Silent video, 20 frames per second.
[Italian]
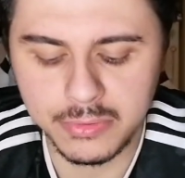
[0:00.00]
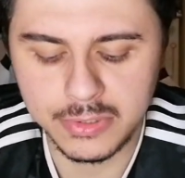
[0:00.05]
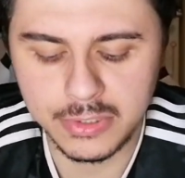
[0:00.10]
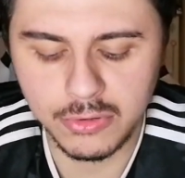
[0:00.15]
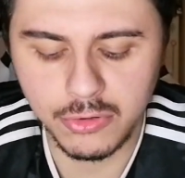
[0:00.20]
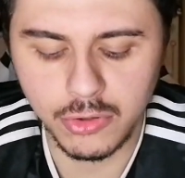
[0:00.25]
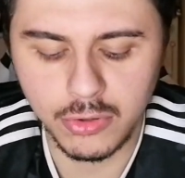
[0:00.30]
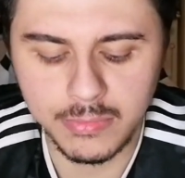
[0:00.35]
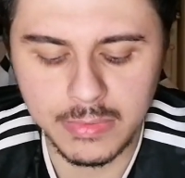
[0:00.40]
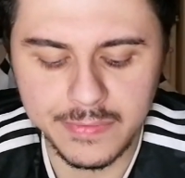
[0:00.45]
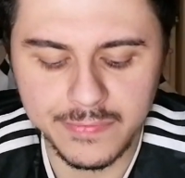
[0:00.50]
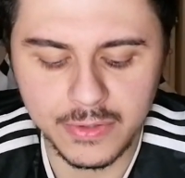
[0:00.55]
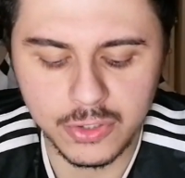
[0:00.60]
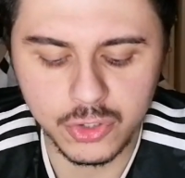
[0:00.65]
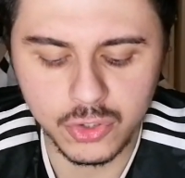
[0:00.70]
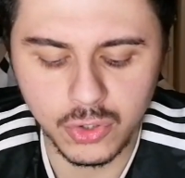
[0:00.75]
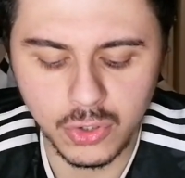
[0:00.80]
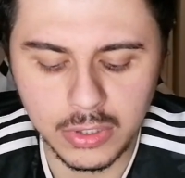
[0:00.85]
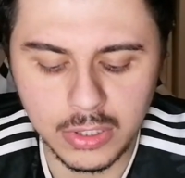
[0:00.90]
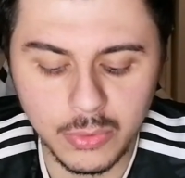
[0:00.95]
secondo me
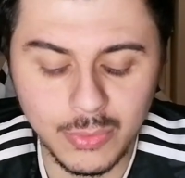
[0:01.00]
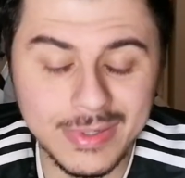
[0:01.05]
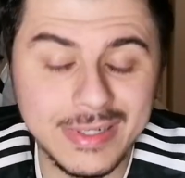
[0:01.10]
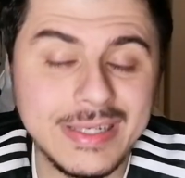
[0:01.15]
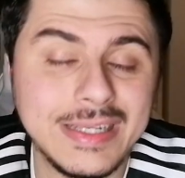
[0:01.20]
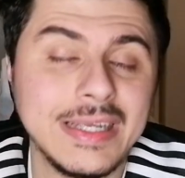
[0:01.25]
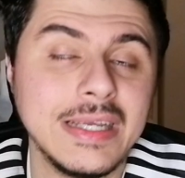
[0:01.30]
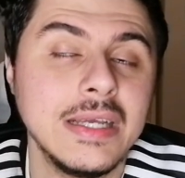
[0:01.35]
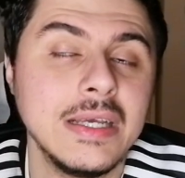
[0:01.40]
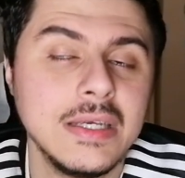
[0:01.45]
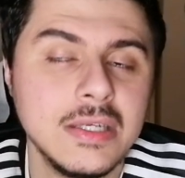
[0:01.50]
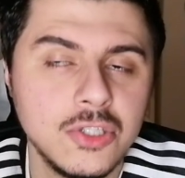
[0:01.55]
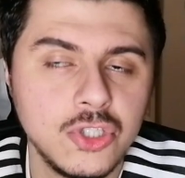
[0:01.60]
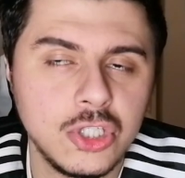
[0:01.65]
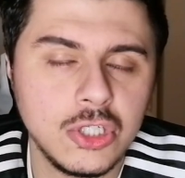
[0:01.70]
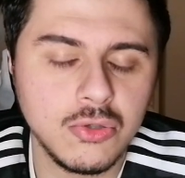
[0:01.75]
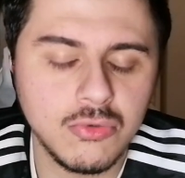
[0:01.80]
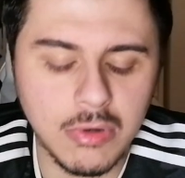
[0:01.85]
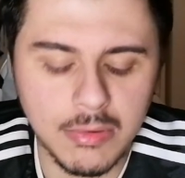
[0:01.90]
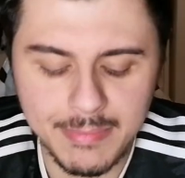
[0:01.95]
Fagioli, quindi
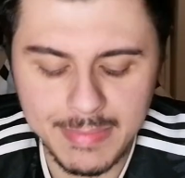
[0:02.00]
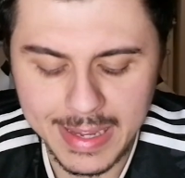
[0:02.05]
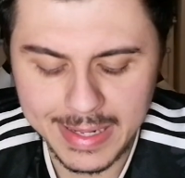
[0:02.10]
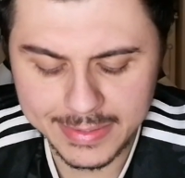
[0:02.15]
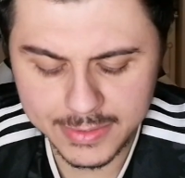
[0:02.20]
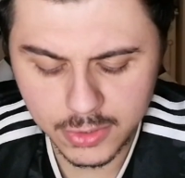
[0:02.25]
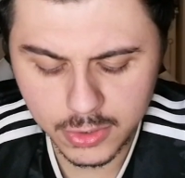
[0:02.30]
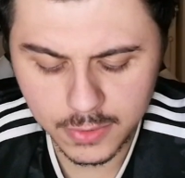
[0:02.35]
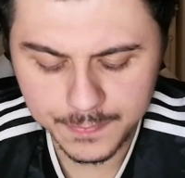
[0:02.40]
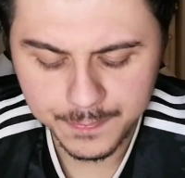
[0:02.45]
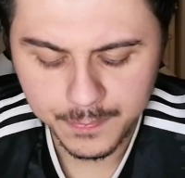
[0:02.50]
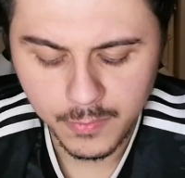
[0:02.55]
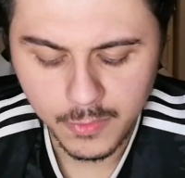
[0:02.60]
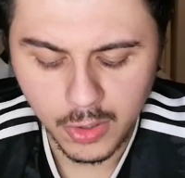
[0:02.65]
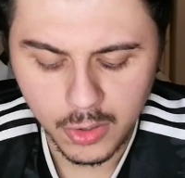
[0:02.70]
5,5.